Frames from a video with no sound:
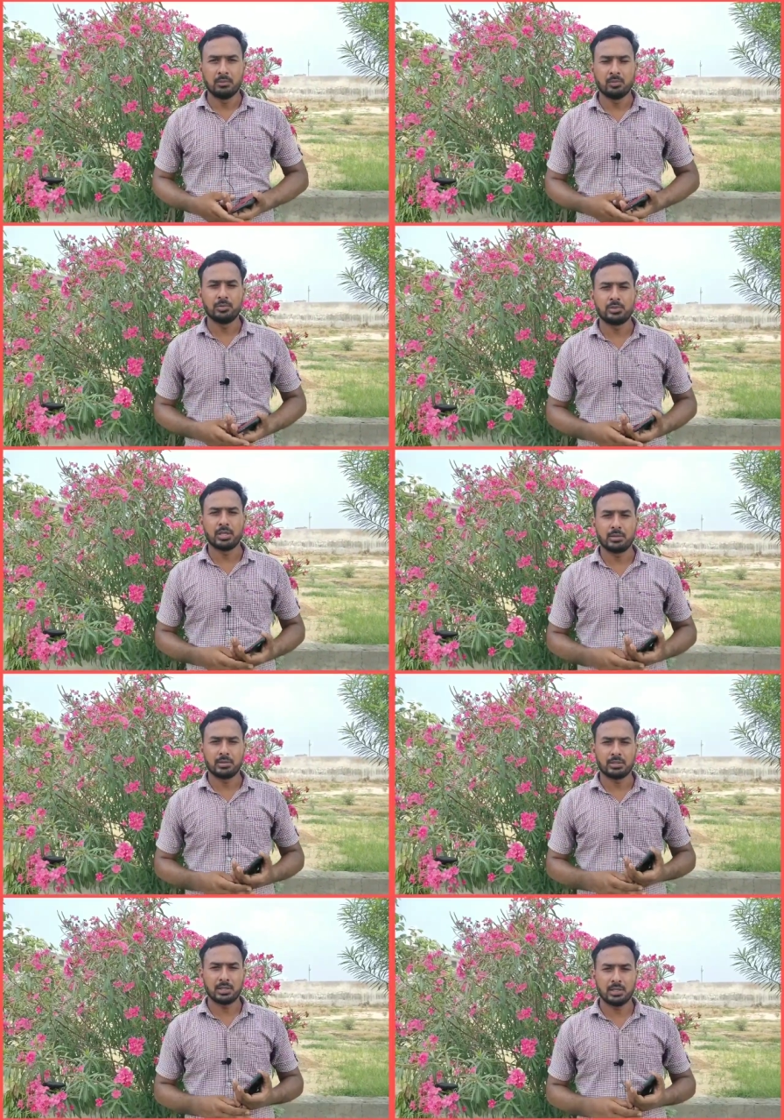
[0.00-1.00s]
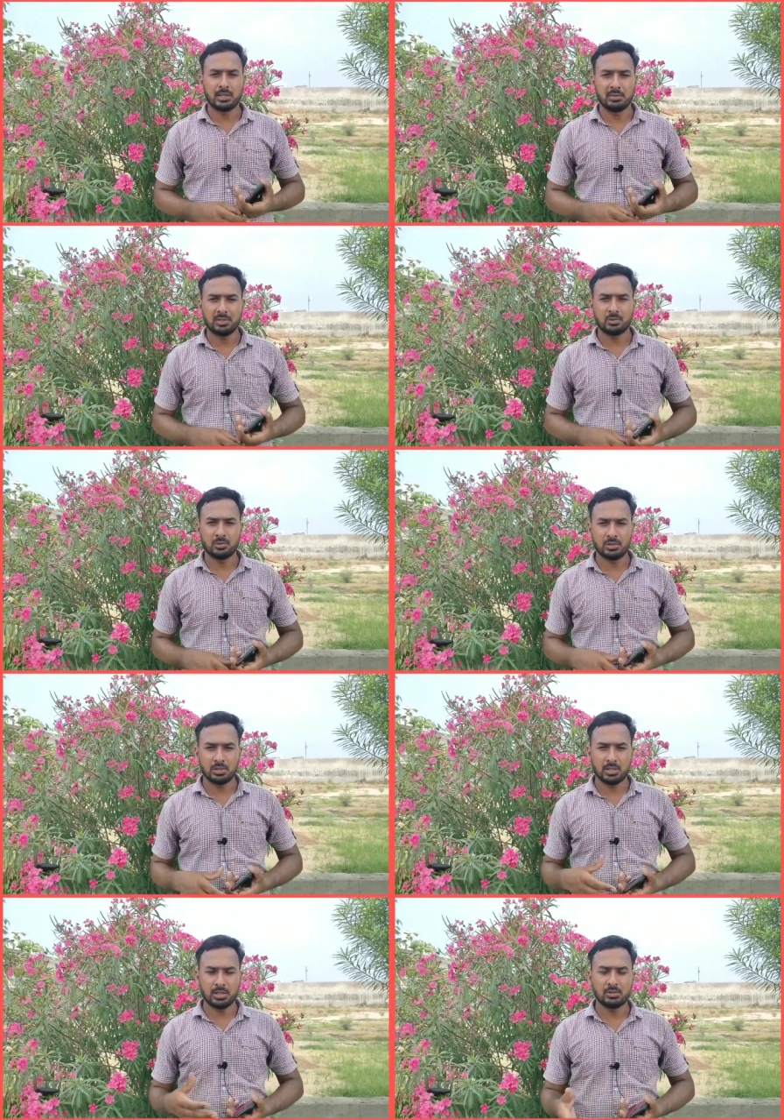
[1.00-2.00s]
मुहिम स्टार्ट करने के बाद कुछ
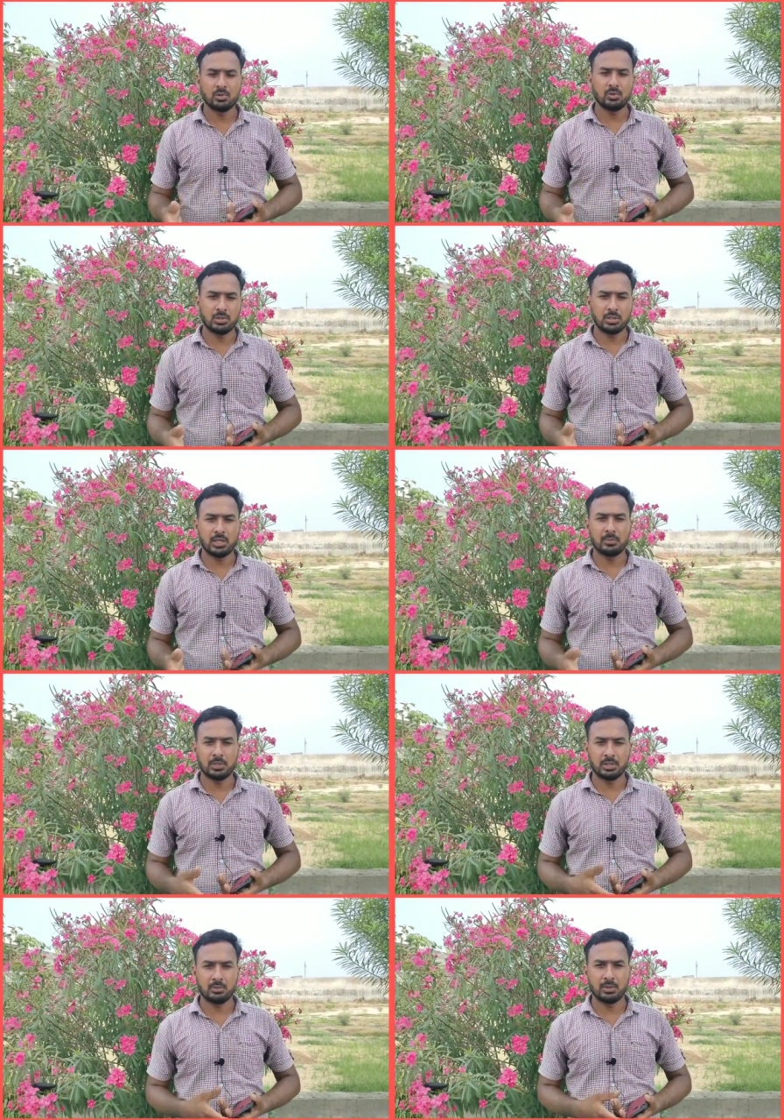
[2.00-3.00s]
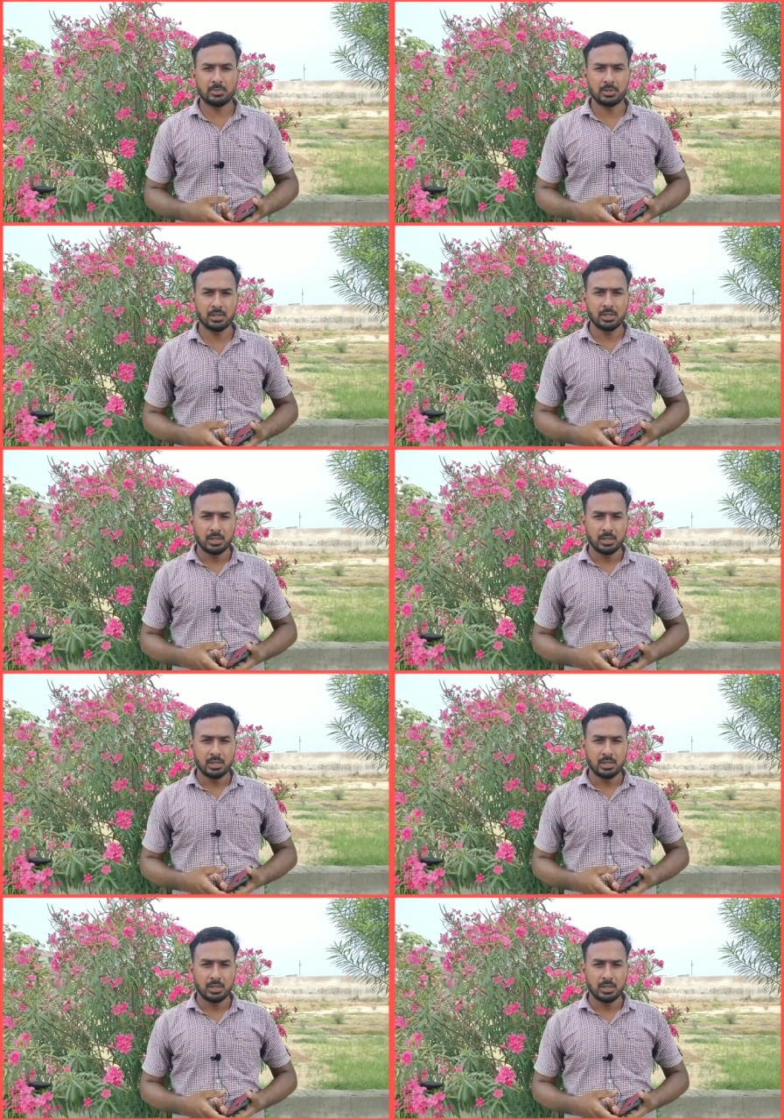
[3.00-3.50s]
है जो नहीं आ पाते वापस